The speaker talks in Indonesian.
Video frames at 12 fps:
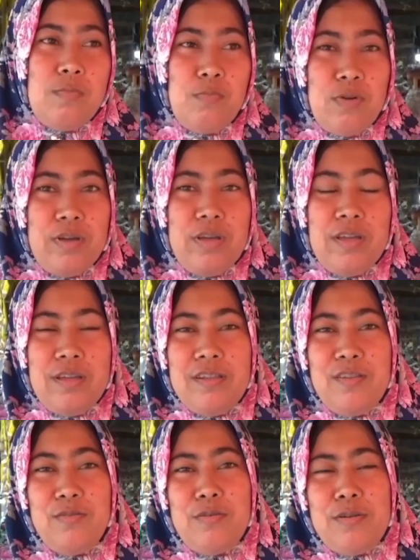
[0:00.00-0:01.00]
Mungkin
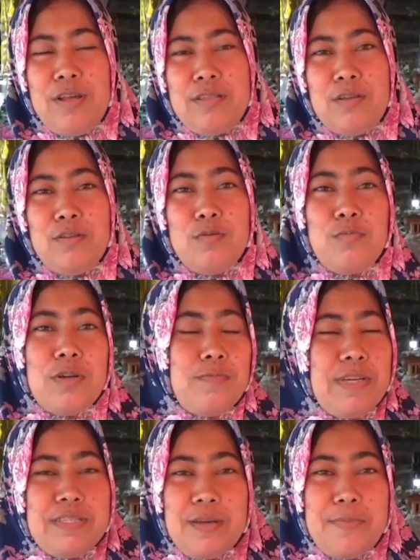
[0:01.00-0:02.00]
yo tak tahu mungkin
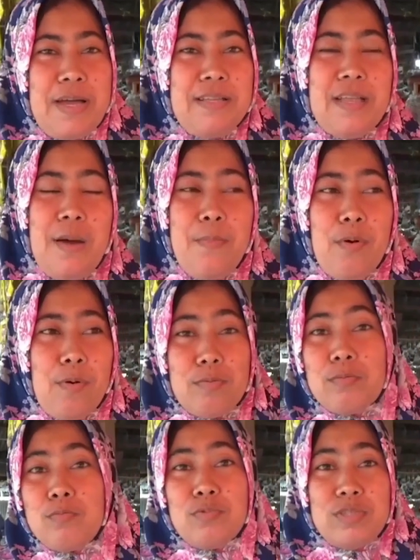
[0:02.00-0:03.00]
pasta banyak kok.
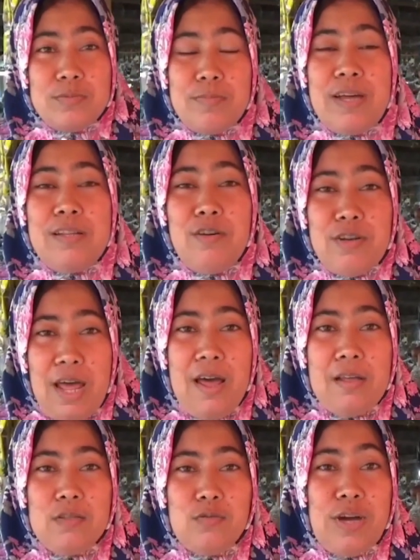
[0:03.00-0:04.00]
Disebab itu tak
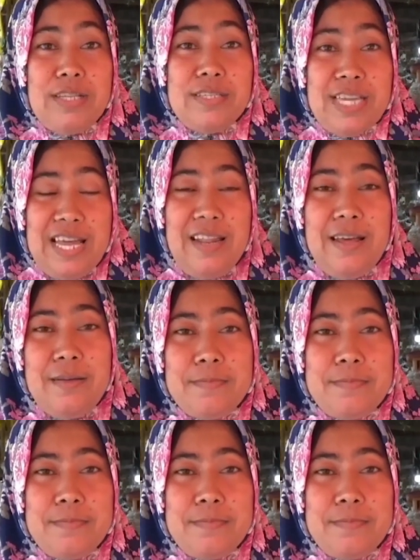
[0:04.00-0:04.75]
cuaca dak. Oh